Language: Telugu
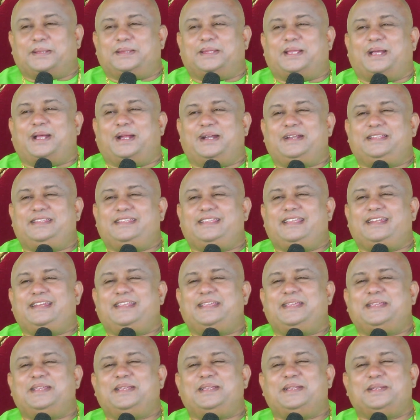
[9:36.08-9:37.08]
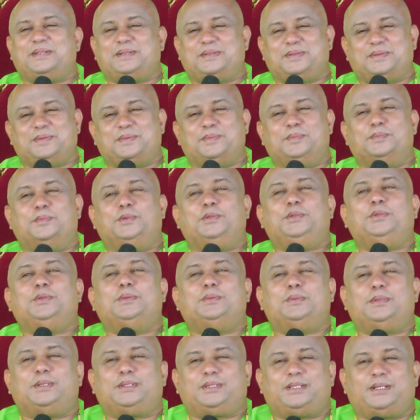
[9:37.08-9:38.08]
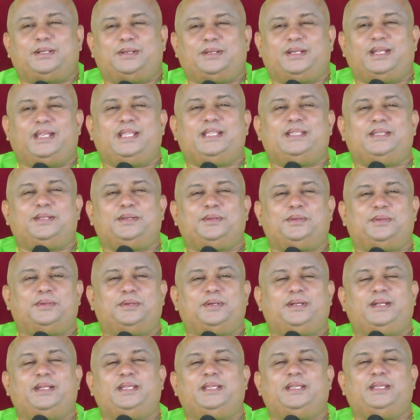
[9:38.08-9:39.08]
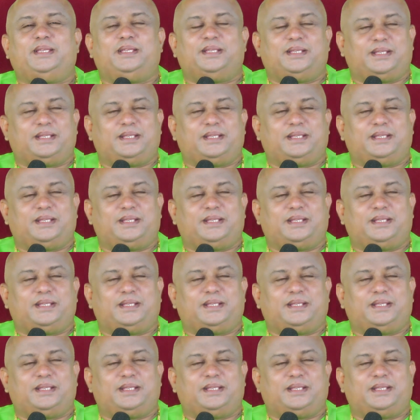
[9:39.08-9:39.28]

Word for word: దాటితేనే ముందు పోతాడు లేదనుకోండి